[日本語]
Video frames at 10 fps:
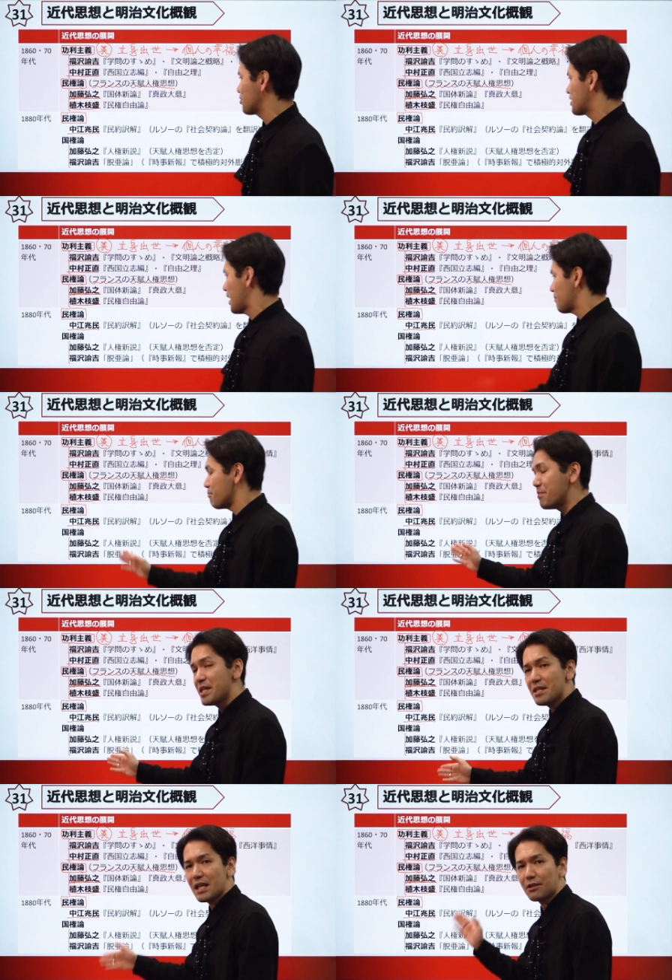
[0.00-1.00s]
した
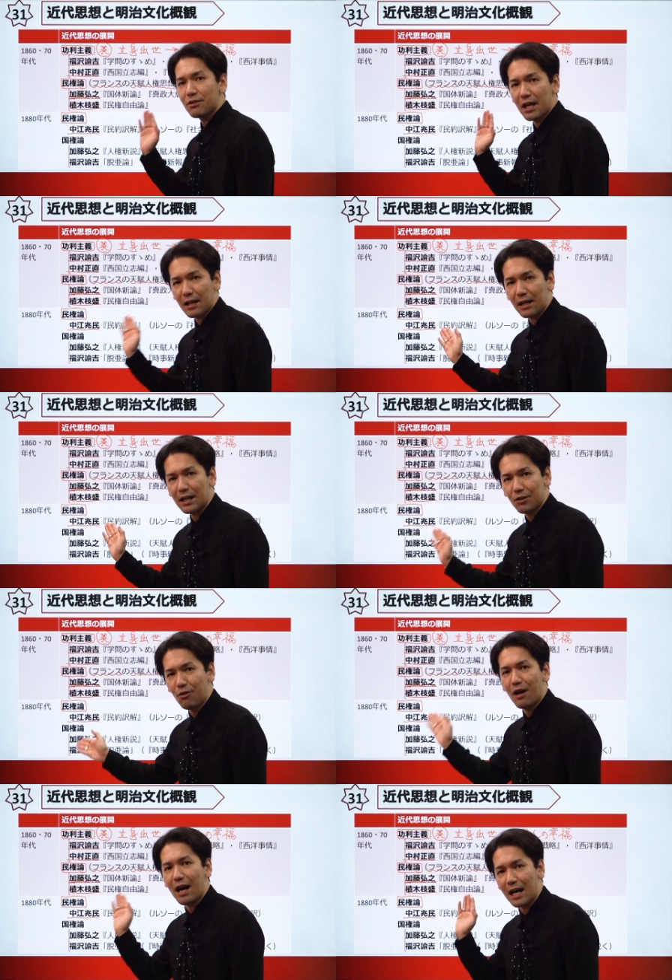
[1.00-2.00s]
民訳厄介
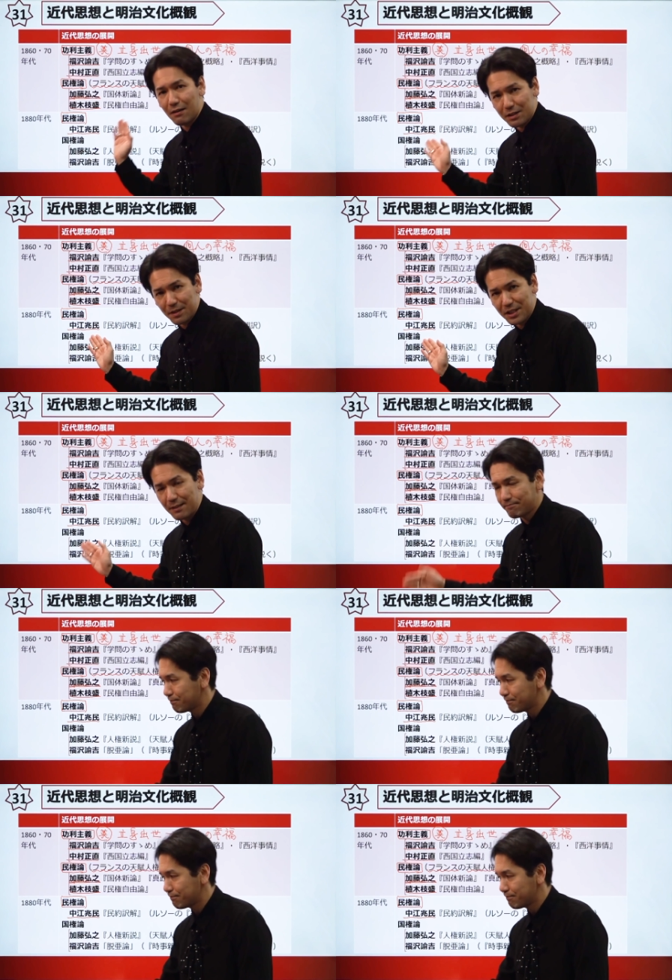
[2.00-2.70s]
を表しました。